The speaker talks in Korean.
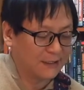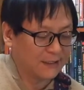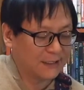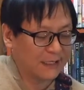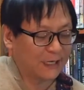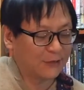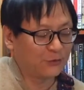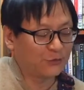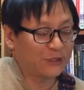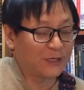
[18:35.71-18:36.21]

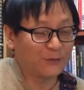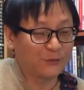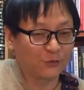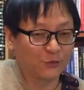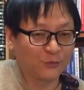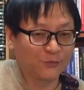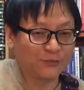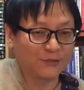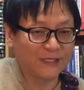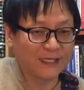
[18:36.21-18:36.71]
한 옥타브
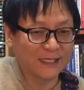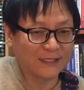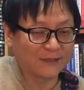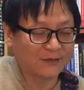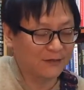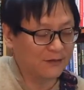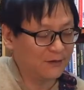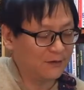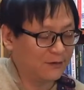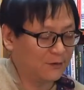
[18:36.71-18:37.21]
높은
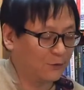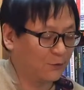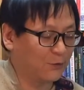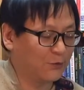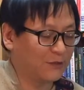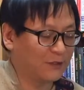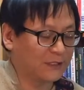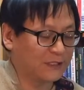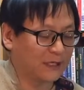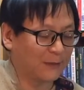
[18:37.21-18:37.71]
데서
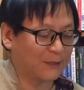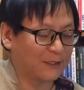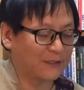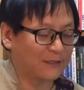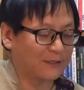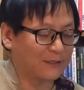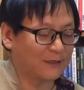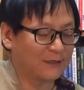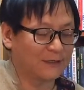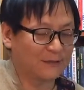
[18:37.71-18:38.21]
코드를 잡았을
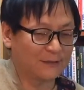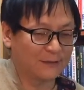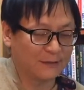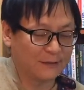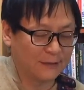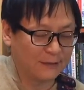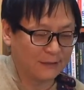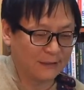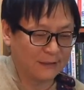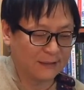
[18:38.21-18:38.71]

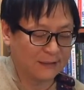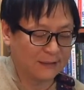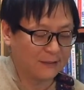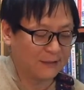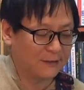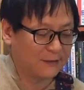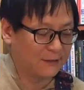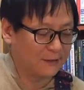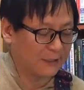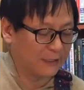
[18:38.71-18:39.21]
때는
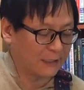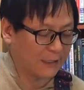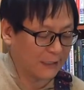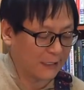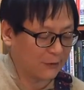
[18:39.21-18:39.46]
예,